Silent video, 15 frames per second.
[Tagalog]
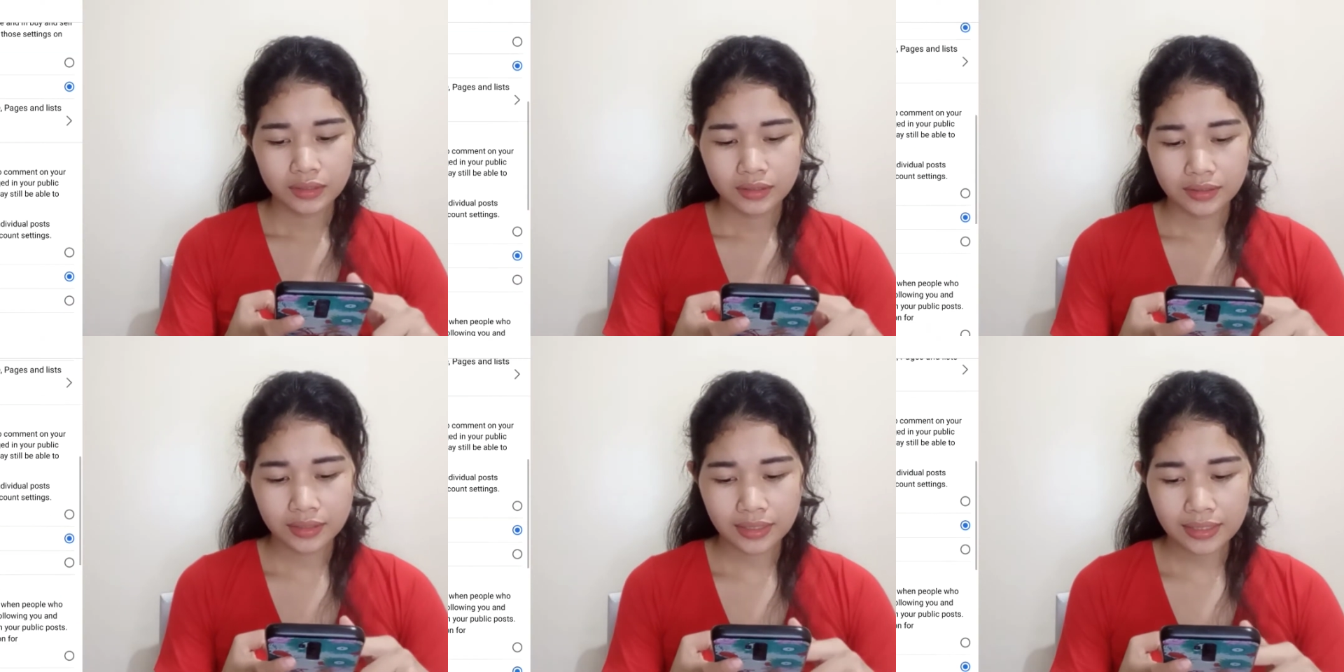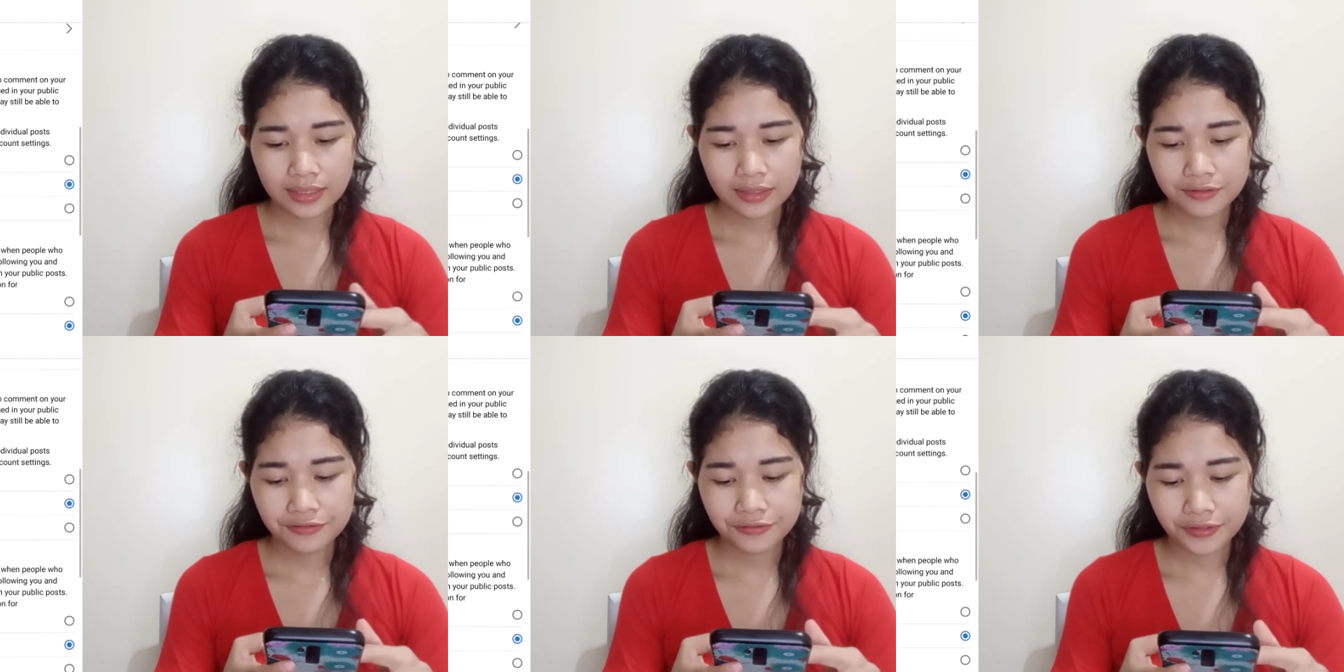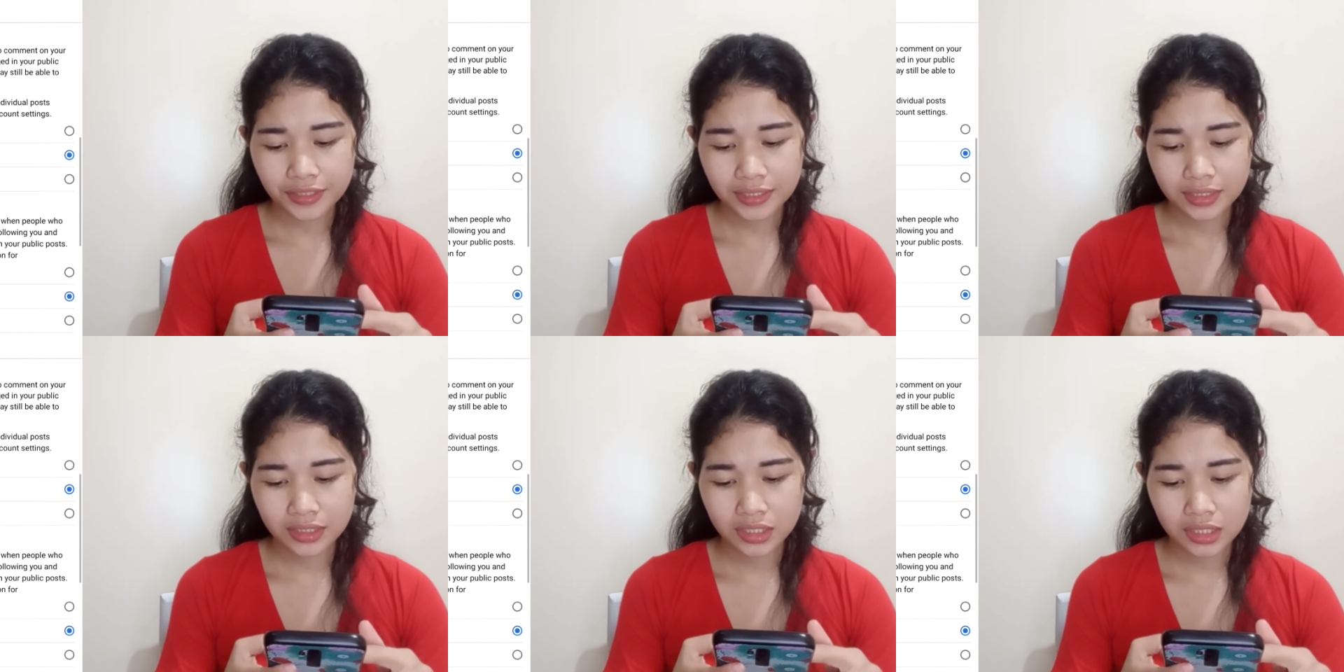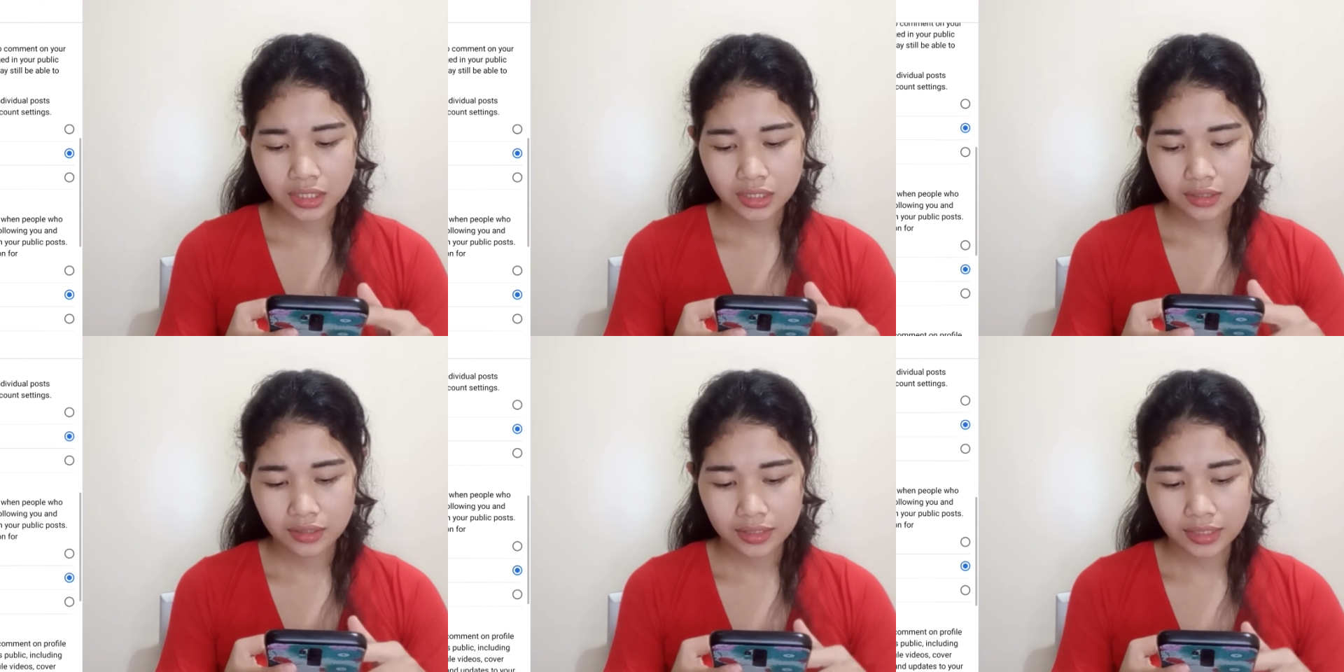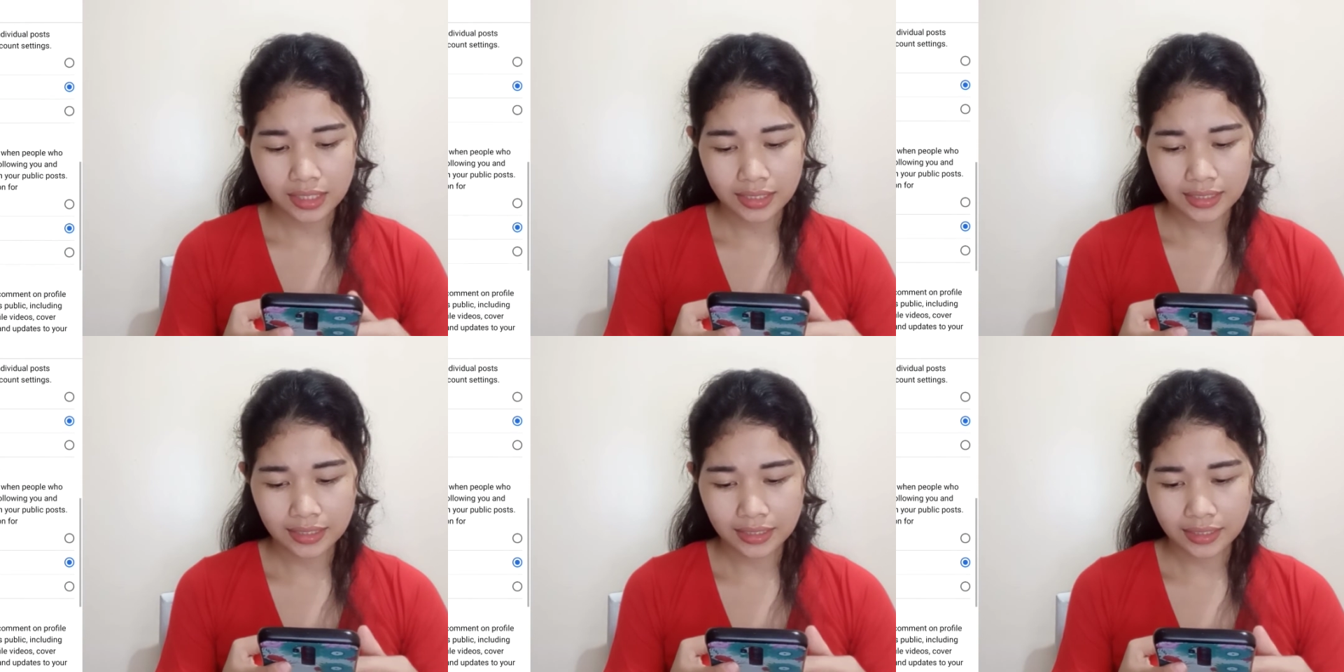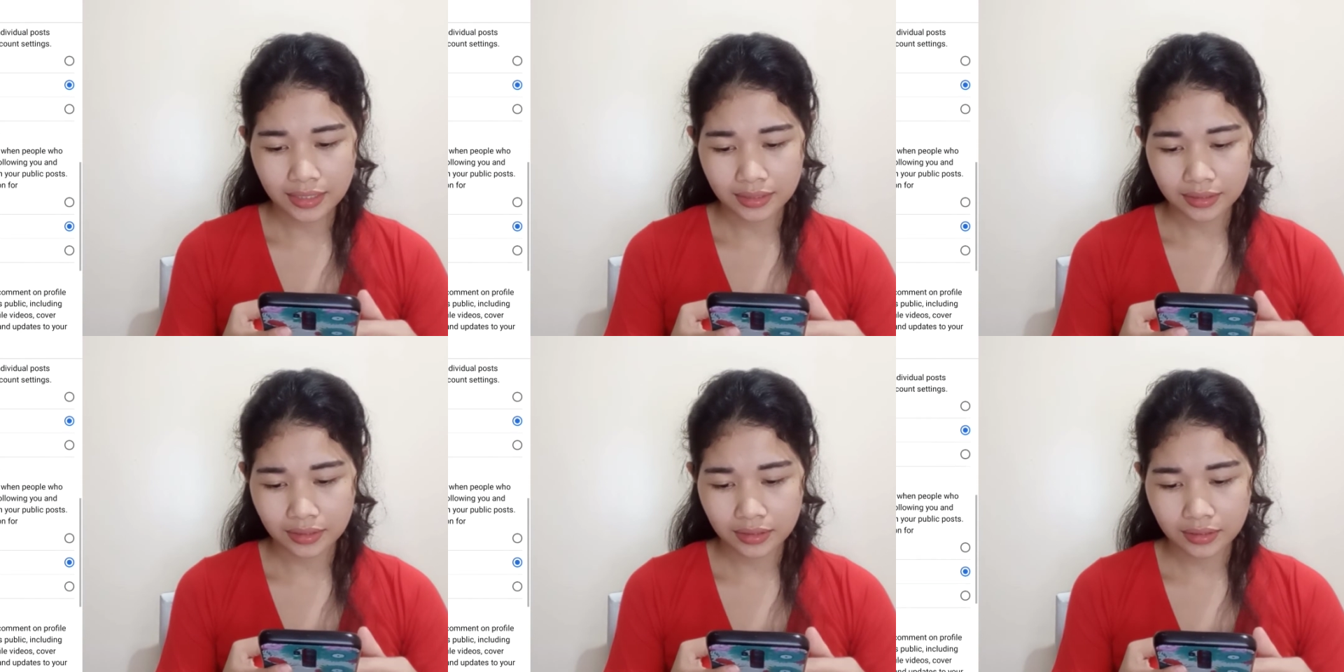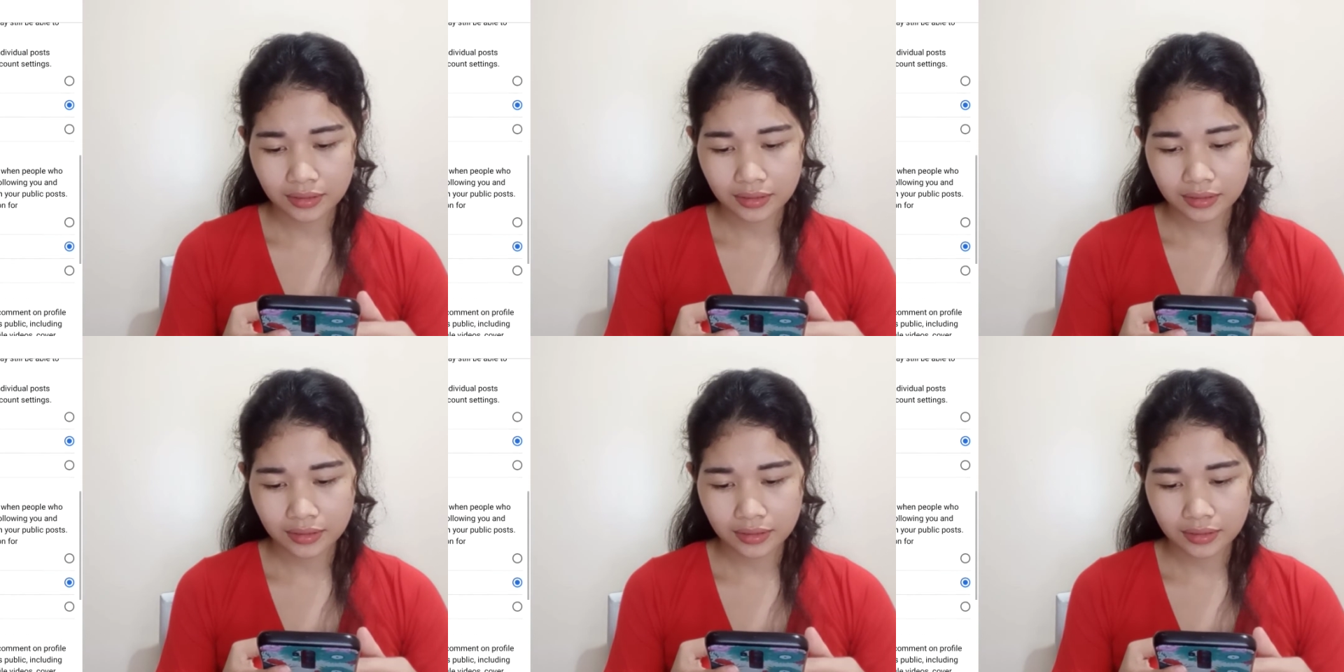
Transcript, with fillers: naka-friend siya lahat.